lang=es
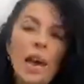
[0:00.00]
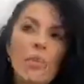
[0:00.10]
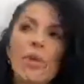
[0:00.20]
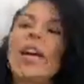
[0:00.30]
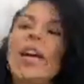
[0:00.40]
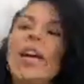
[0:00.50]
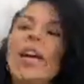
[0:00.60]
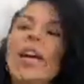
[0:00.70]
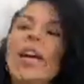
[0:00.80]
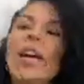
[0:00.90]
Un ejemplo,
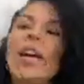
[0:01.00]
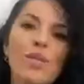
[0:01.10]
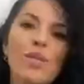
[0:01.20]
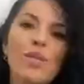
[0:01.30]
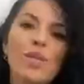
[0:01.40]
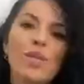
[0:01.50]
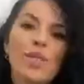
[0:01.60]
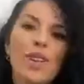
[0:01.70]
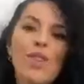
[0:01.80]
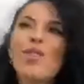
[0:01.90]
hay muy
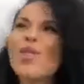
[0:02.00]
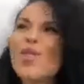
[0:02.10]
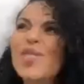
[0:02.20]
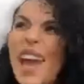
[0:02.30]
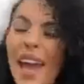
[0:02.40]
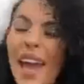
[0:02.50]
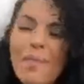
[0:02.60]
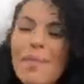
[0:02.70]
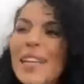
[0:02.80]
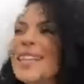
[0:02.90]
buenos, lo
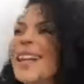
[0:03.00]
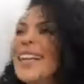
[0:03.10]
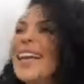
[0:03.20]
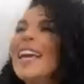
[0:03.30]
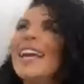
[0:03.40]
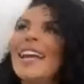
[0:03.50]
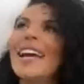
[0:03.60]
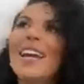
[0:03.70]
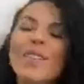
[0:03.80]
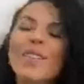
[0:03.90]
sé, mezclan
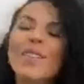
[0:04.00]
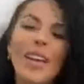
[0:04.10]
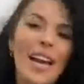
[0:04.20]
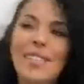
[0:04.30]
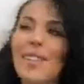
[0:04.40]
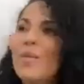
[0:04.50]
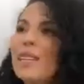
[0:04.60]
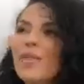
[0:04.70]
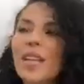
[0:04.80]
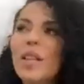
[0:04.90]
increíble, hacen
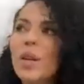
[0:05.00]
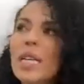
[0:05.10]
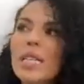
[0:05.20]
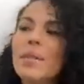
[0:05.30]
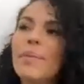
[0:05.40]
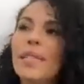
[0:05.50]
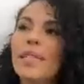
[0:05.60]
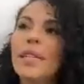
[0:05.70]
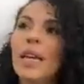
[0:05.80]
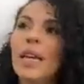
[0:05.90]
unas cosas
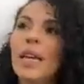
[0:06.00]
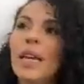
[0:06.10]
loquísimas,